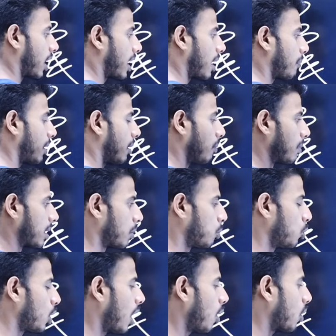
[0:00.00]
अगर आपका मतलब
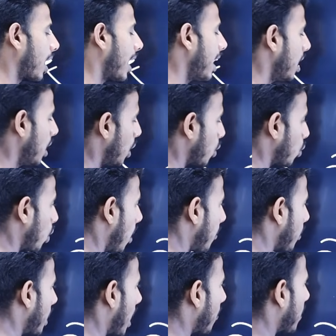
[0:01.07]
पूरा हो रहा है तो
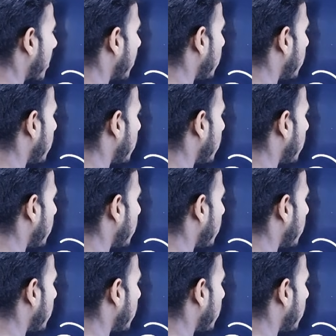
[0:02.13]
आप यहाँ पर